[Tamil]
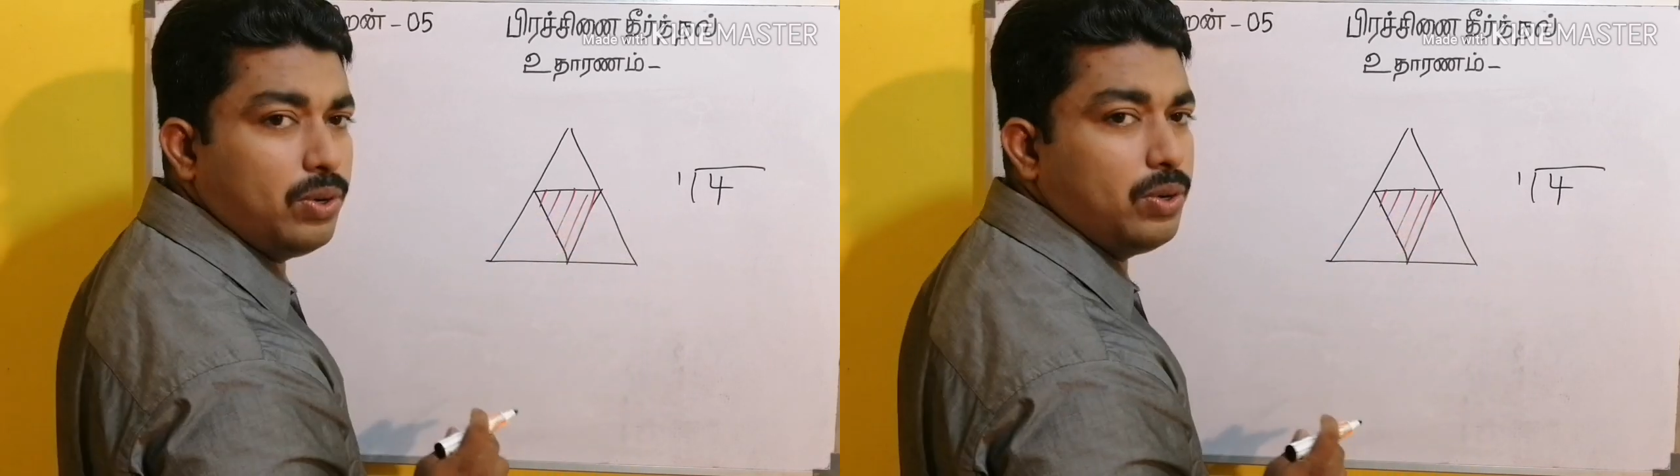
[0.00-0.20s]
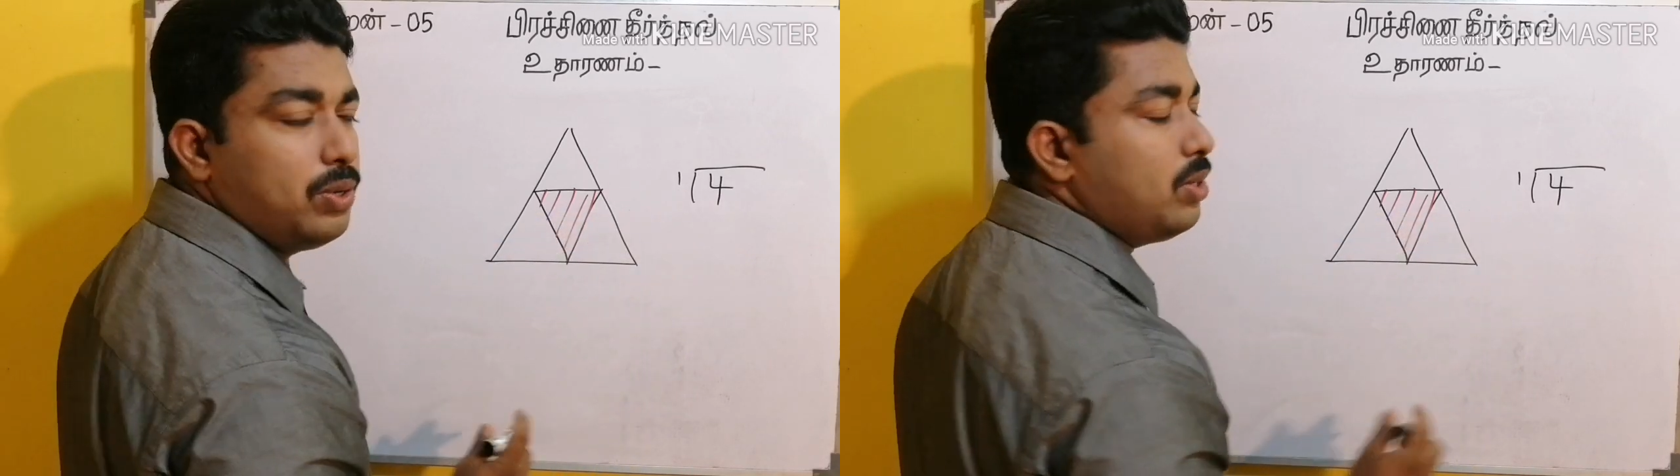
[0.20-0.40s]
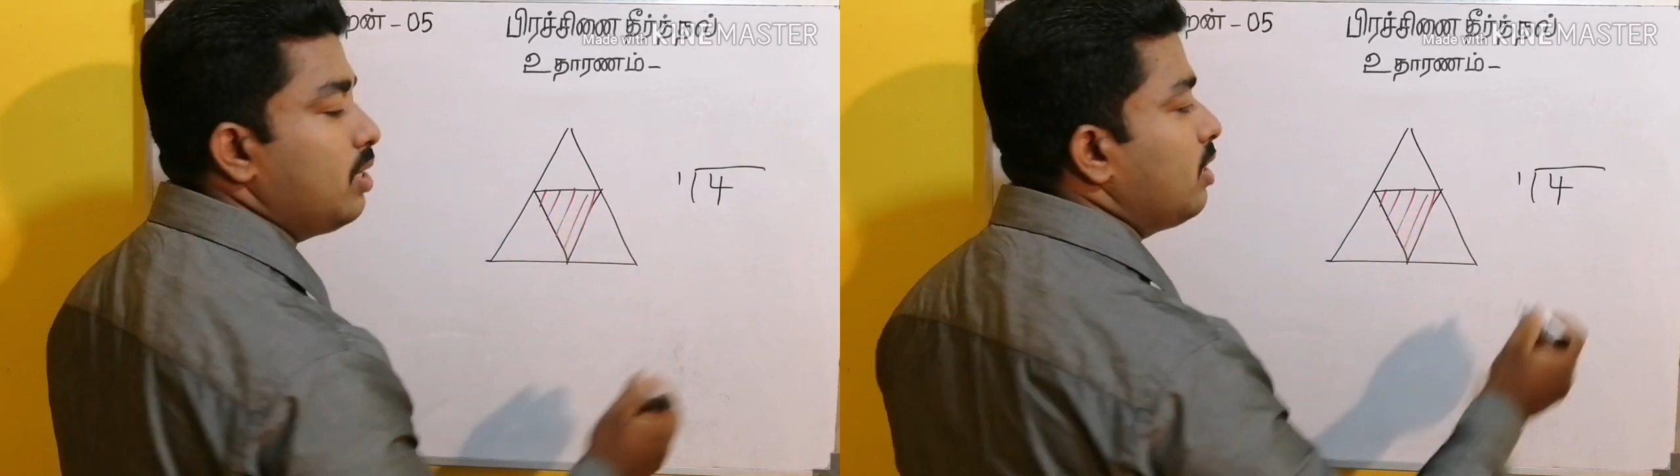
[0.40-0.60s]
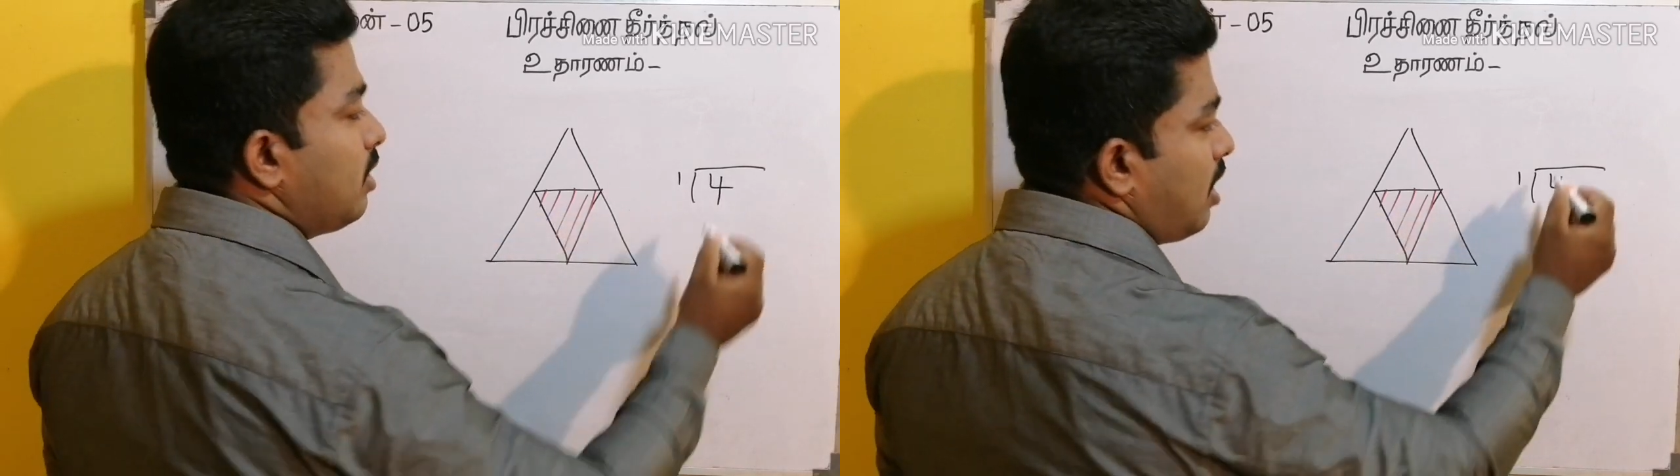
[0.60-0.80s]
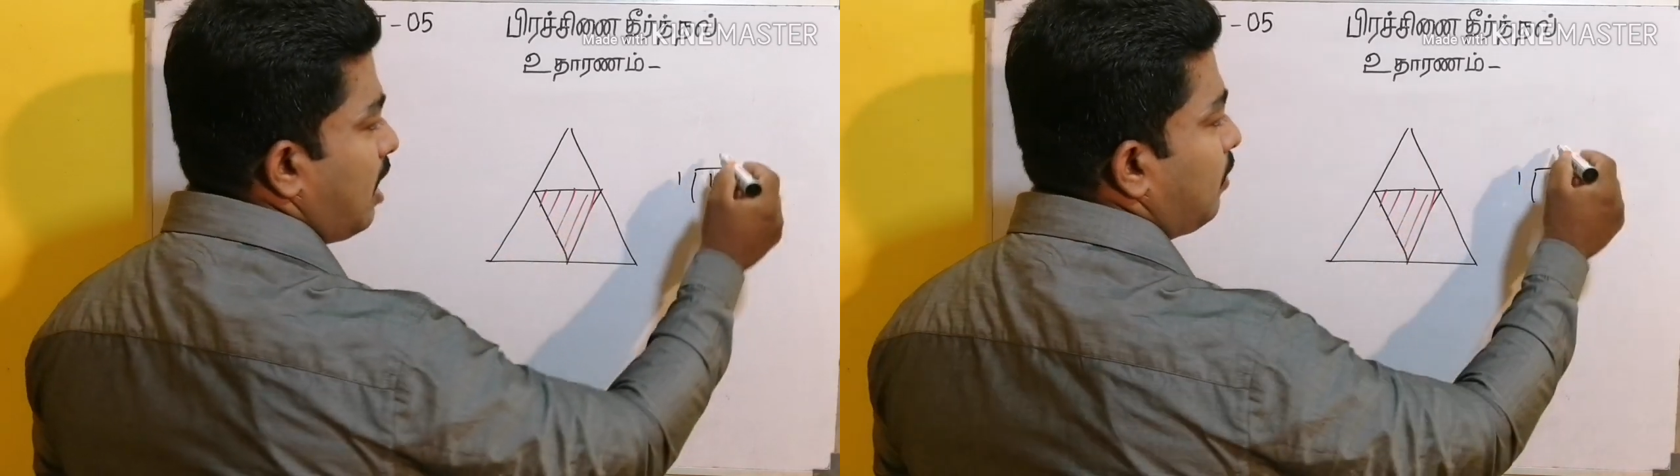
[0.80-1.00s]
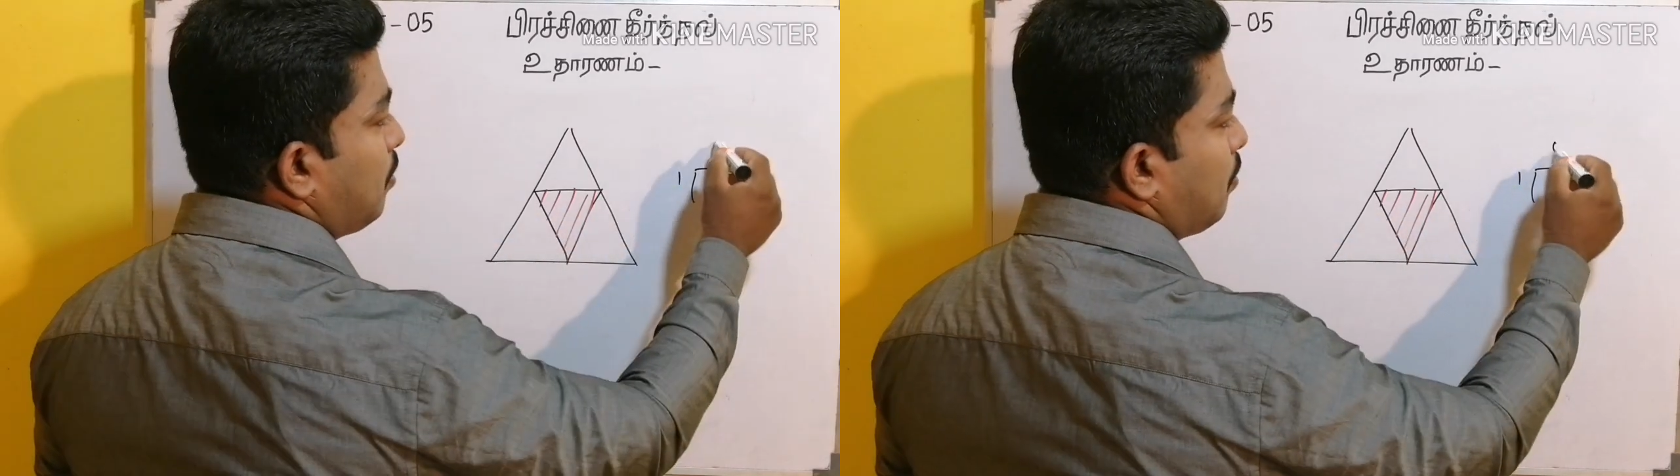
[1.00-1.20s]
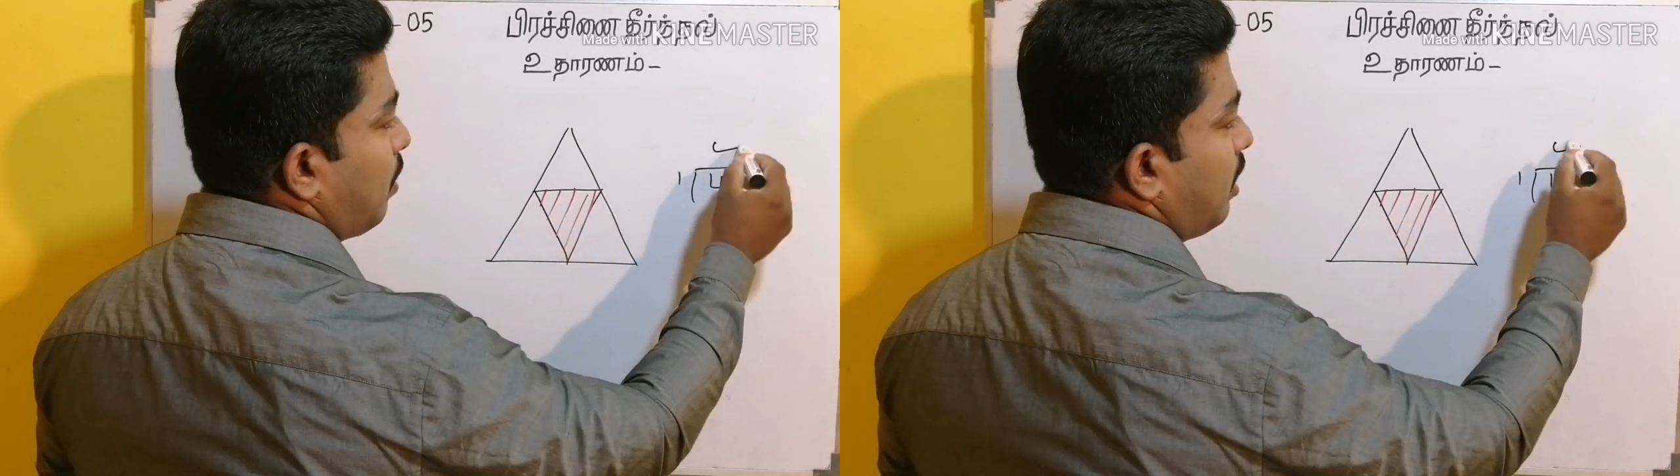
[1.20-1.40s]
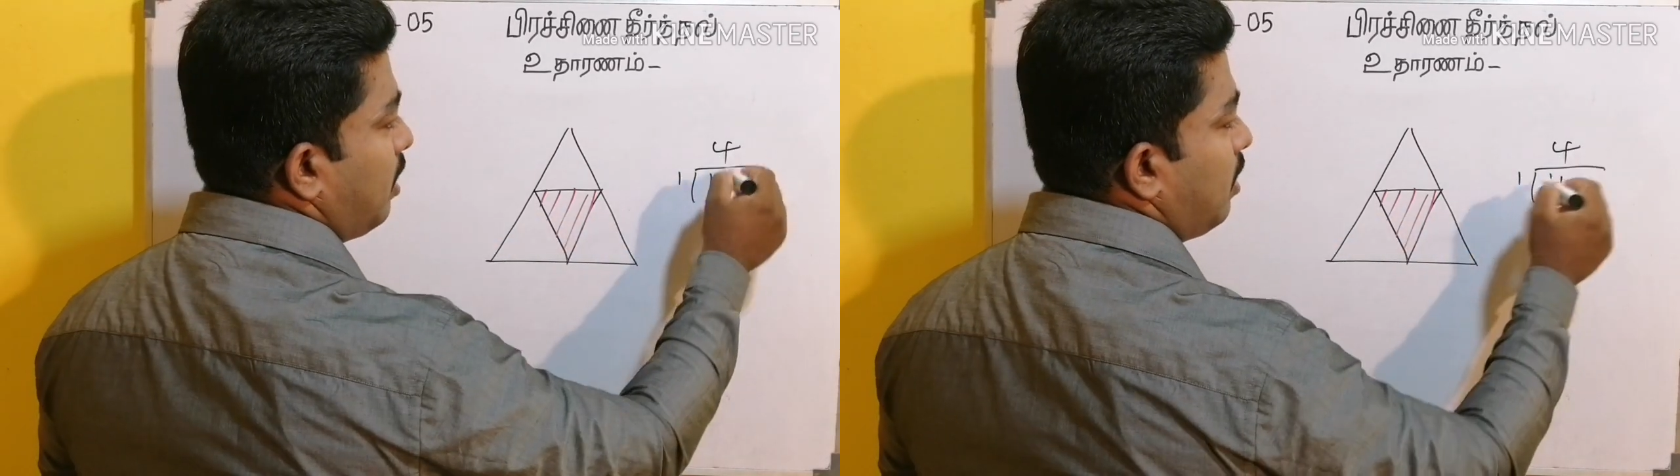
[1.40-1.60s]
ஒன்று நான்கு
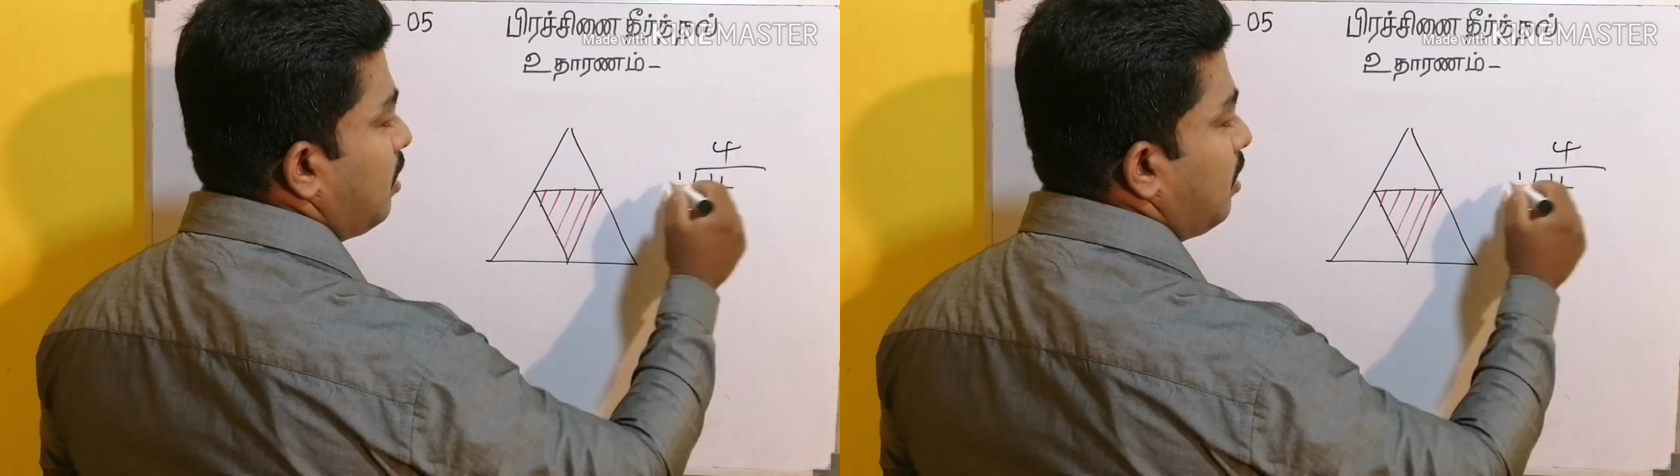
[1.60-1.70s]
முறை